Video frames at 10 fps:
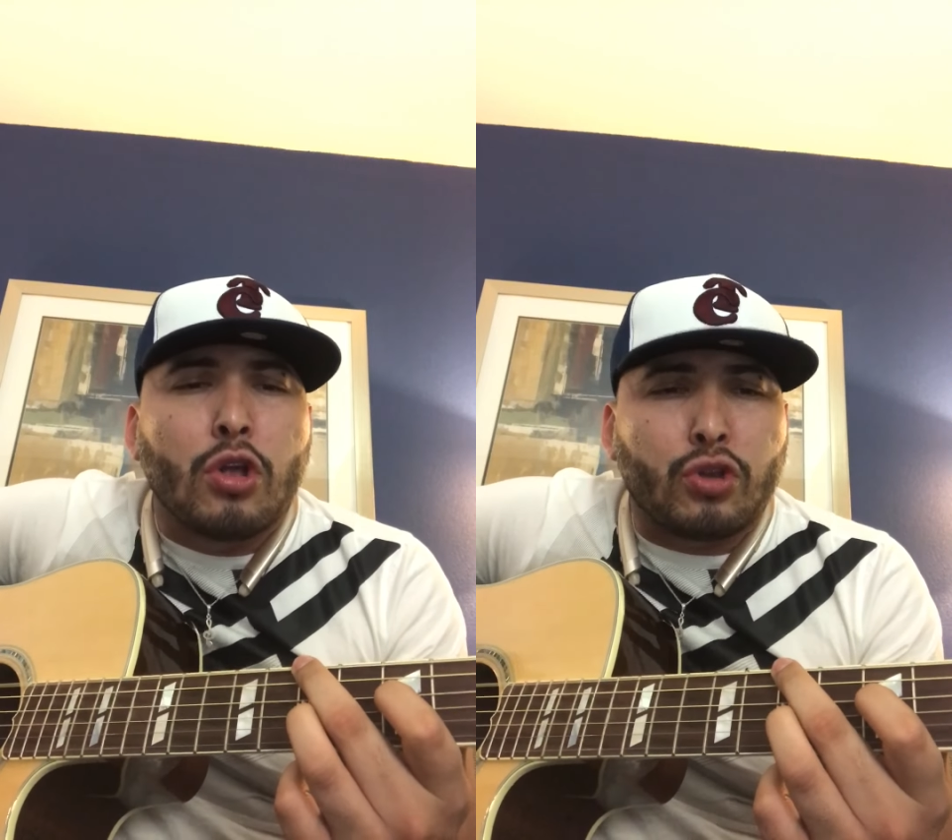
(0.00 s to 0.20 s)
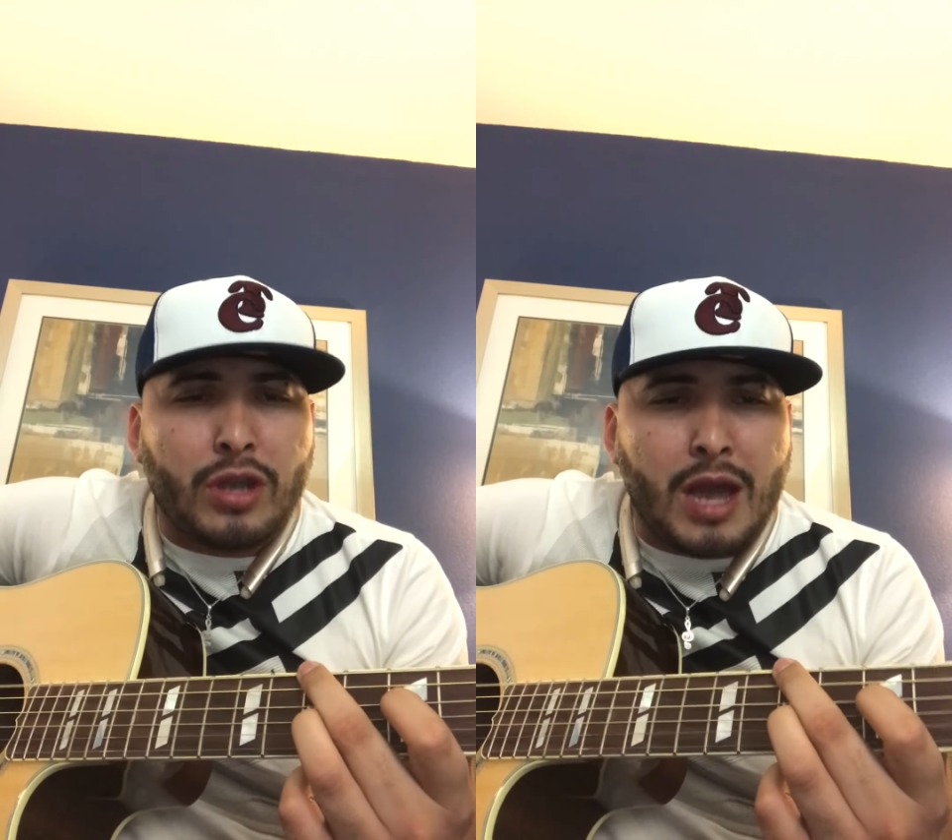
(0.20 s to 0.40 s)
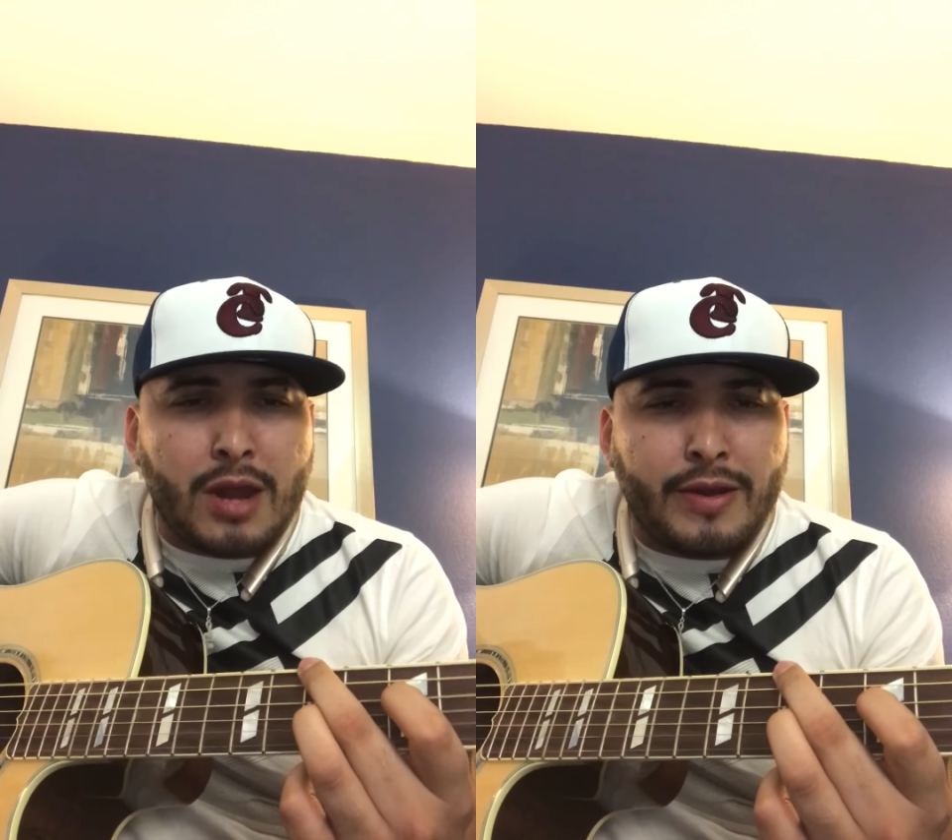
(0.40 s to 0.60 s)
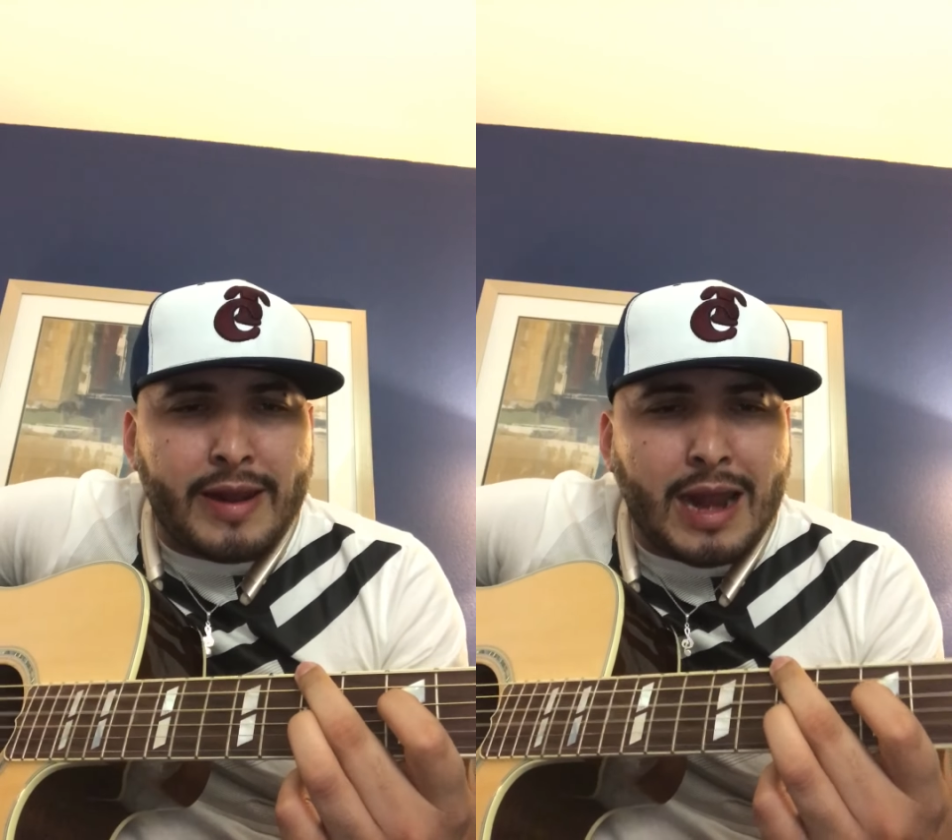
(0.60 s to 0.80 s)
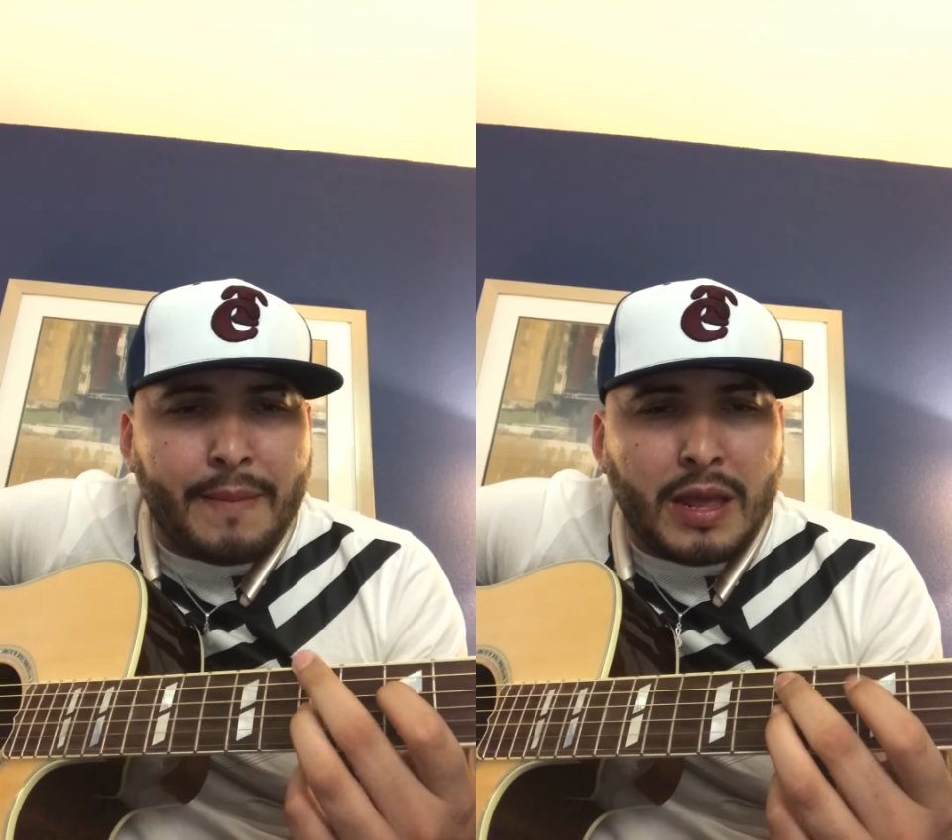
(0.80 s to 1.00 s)
Tú ya no
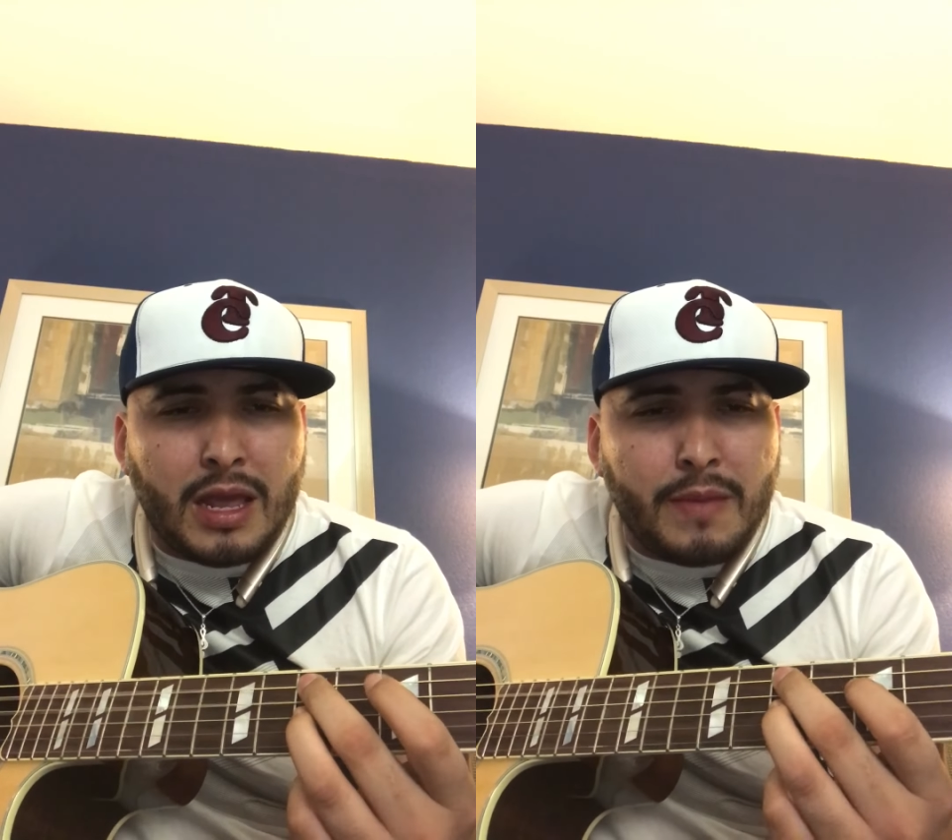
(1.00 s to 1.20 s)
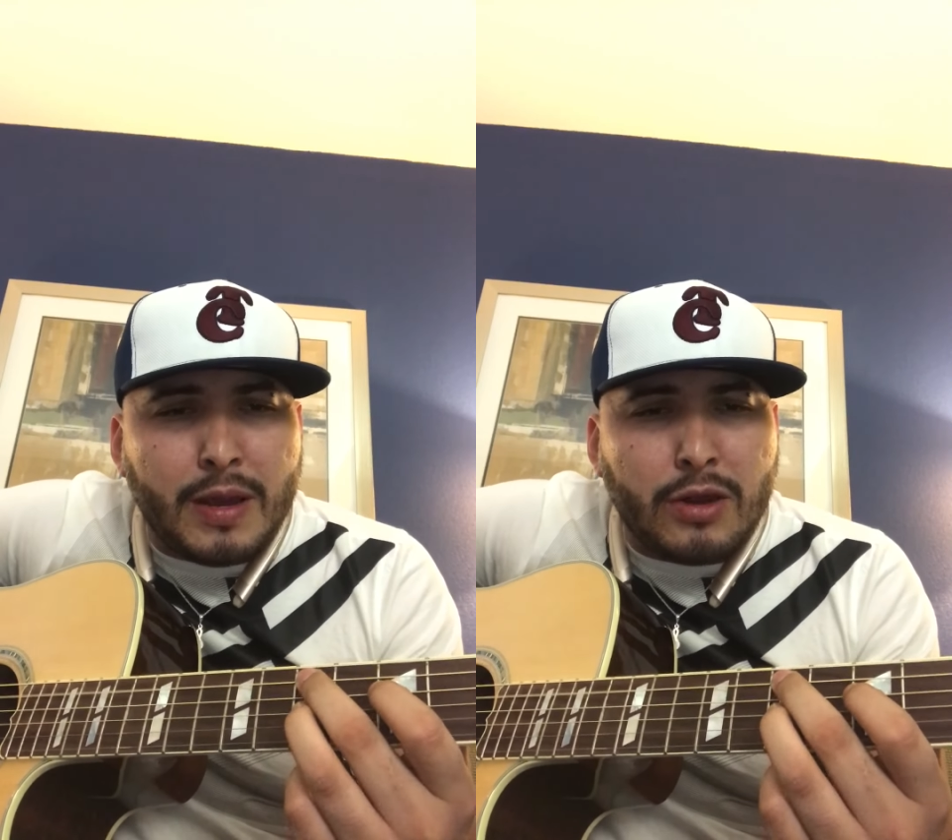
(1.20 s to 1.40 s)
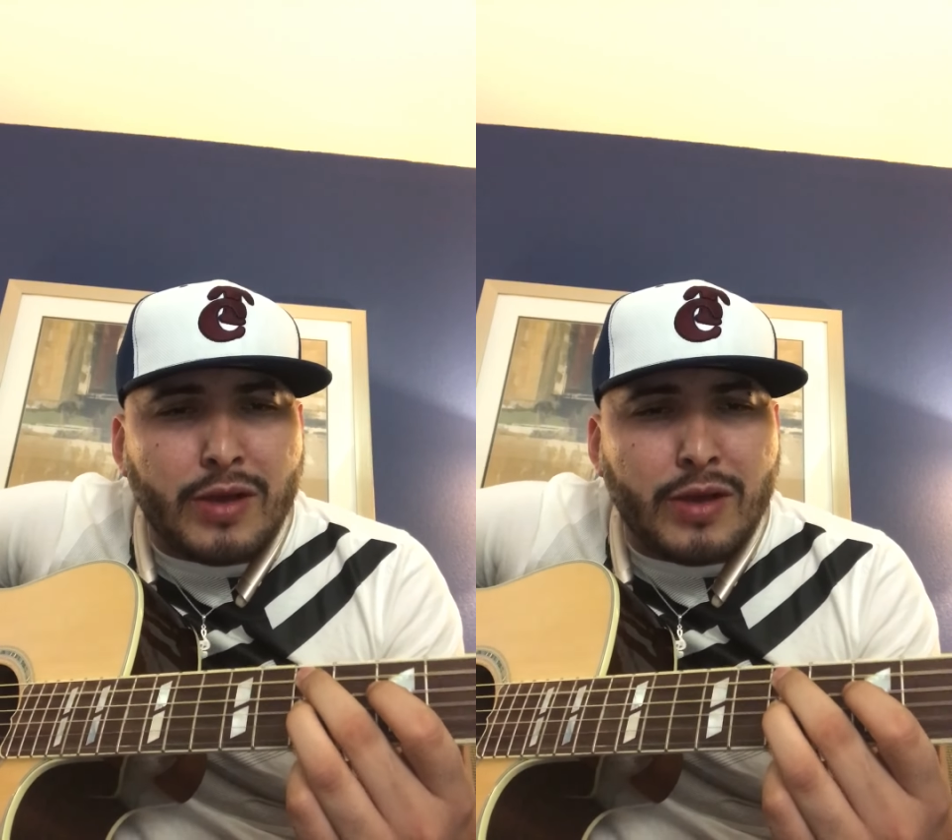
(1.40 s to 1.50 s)
eres la misma